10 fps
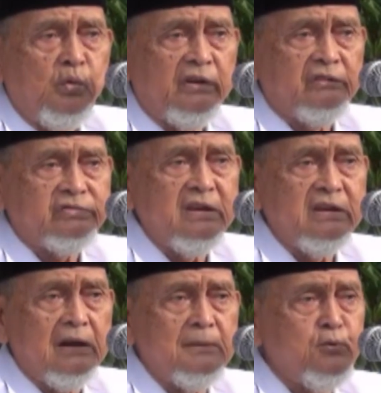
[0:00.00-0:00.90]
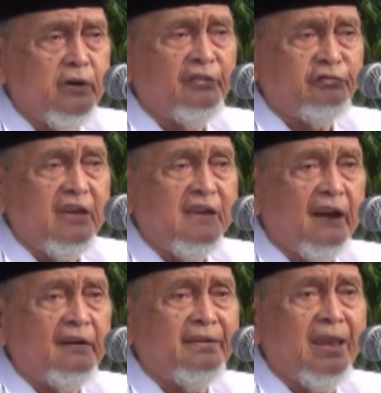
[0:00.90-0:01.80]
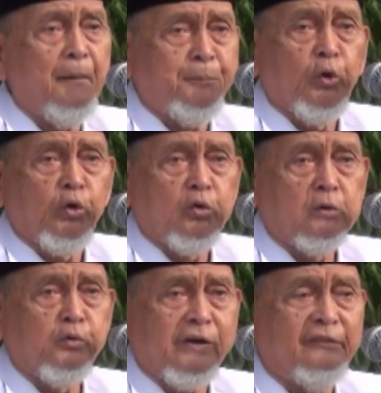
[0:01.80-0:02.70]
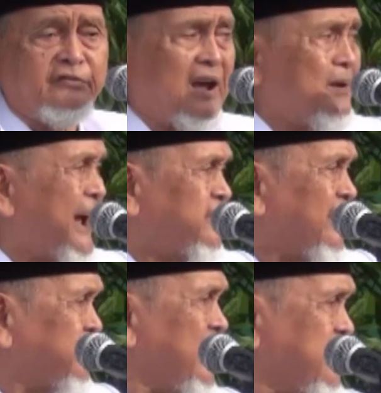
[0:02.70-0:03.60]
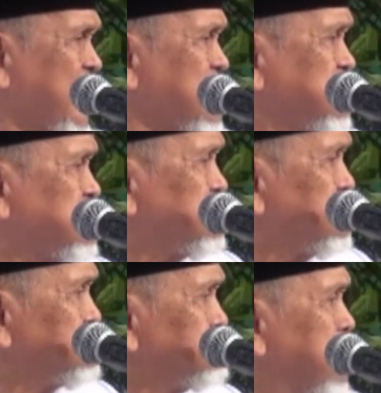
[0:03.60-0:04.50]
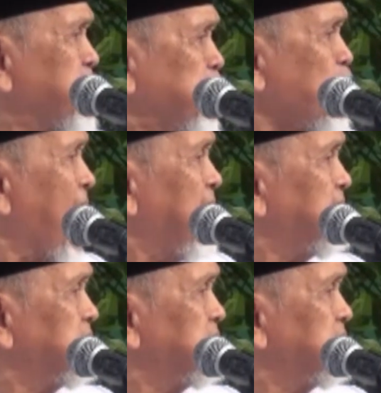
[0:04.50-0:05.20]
mereka tinggal bukan tinggal di dapur bukan dia masak saja berdua.